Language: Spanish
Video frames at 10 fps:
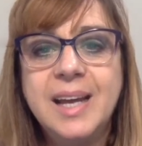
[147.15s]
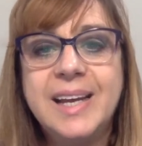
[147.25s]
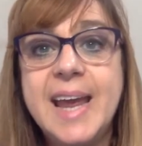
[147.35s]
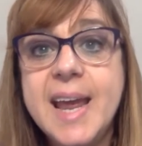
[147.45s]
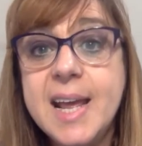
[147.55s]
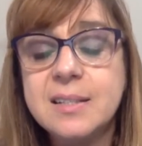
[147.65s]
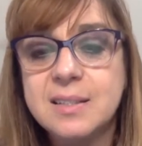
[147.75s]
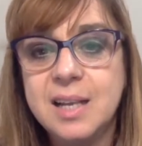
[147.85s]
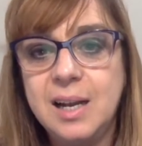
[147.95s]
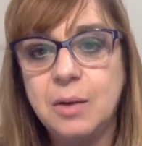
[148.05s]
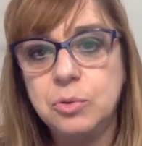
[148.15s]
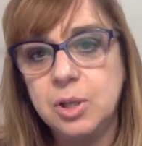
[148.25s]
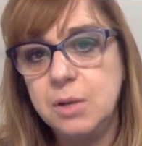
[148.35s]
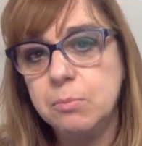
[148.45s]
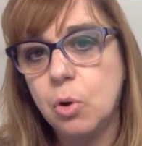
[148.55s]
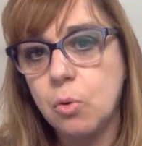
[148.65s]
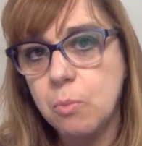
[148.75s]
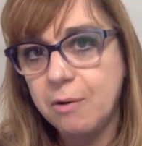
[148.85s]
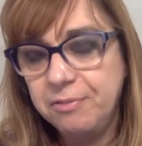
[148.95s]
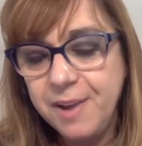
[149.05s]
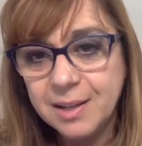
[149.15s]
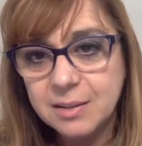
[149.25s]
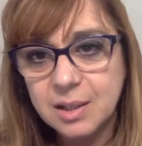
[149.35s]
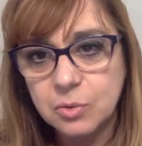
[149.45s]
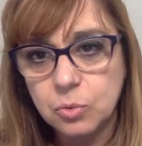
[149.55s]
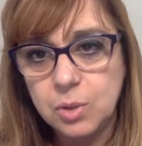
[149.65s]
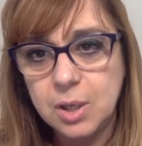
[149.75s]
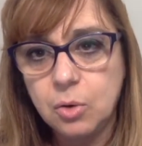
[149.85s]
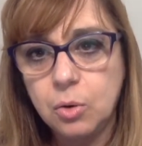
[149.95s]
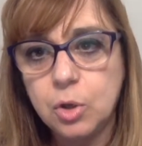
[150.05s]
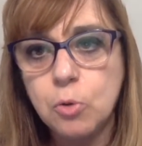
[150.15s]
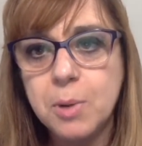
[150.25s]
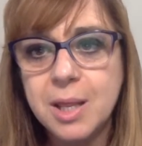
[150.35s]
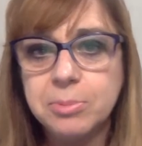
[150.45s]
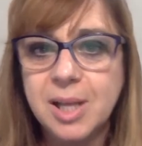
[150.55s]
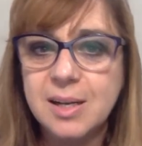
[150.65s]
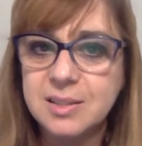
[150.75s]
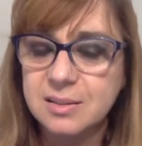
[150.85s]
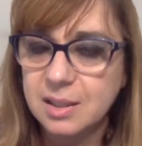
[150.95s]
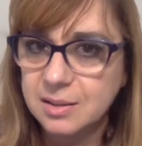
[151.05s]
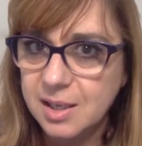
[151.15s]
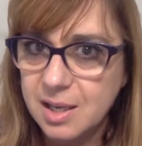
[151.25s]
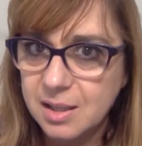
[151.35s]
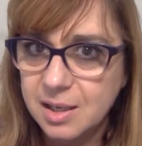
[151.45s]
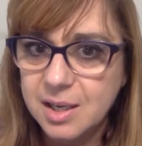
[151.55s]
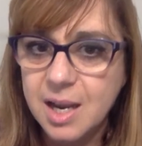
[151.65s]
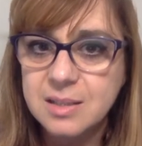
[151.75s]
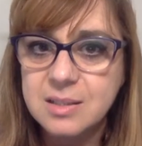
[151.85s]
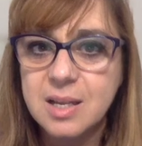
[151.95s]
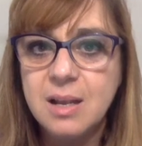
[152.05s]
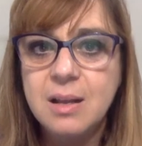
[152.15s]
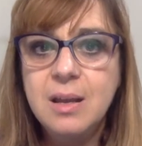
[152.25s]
qué es el autismo, cómo afecta a tu hijo y cómo adaptar las estrategias de crianza